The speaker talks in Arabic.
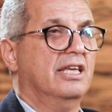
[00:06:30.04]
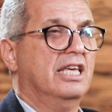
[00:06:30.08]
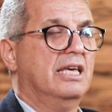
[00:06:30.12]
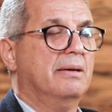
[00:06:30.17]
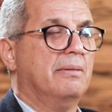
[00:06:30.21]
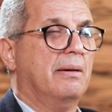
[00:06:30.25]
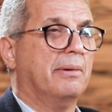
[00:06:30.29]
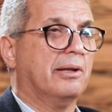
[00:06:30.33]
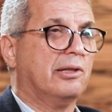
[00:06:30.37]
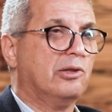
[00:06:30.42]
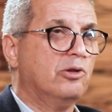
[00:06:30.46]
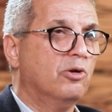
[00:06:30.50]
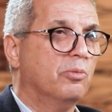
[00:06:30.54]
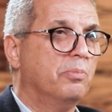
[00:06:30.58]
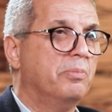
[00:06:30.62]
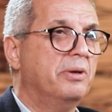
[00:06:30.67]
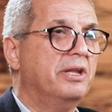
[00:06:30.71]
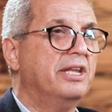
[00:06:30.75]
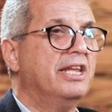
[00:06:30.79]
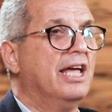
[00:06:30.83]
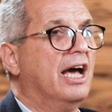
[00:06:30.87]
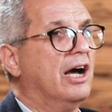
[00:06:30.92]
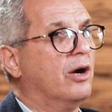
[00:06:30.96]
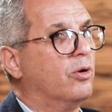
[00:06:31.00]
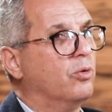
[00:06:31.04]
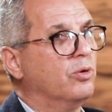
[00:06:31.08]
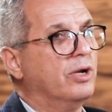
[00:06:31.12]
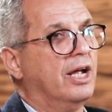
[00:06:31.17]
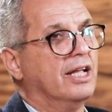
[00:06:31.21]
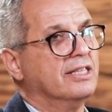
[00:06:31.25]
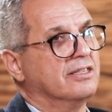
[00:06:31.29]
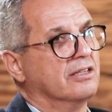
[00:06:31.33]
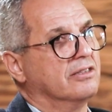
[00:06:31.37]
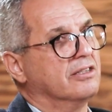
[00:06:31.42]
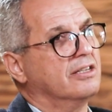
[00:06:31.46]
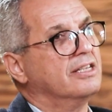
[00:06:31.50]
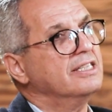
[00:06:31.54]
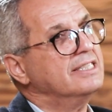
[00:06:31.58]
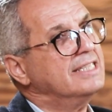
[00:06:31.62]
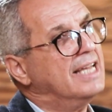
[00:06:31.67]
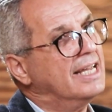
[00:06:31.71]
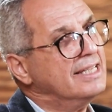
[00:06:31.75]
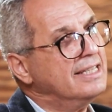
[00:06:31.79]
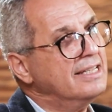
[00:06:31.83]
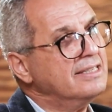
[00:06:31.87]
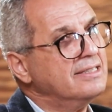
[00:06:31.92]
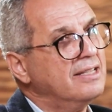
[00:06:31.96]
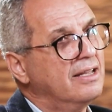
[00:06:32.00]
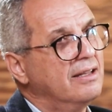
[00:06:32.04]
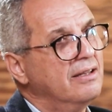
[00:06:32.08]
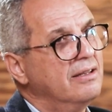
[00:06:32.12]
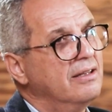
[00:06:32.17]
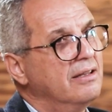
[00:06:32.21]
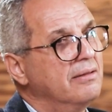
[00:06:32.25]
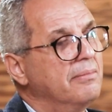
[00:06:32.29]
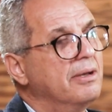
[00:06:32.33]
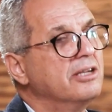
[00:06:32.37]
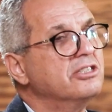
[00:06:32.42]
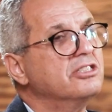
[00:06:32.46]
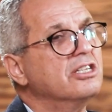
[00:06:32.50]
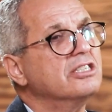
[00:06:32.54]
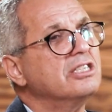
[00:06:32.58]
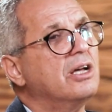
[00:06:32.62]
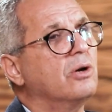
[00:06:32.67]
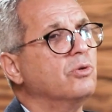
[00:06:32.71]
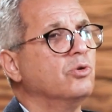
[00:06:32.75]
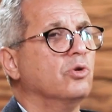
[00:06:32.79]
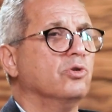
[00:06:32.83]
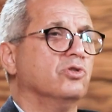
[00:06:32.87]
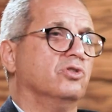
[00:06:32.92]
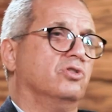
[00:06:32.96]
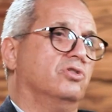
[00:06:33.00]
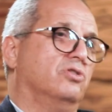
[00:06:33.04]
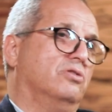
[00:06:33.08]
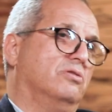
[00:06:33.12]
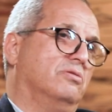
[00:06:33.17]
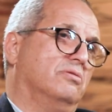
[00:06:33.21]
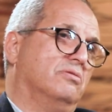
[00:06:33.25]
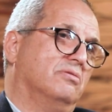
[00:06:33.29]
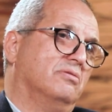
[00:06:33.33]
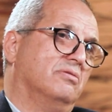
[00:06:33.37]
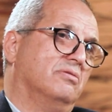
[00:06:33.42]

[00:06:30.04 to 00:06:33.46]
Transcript: يبقى مطلوب مني أكون عند صديقي الساعة 9 مش 9 ونص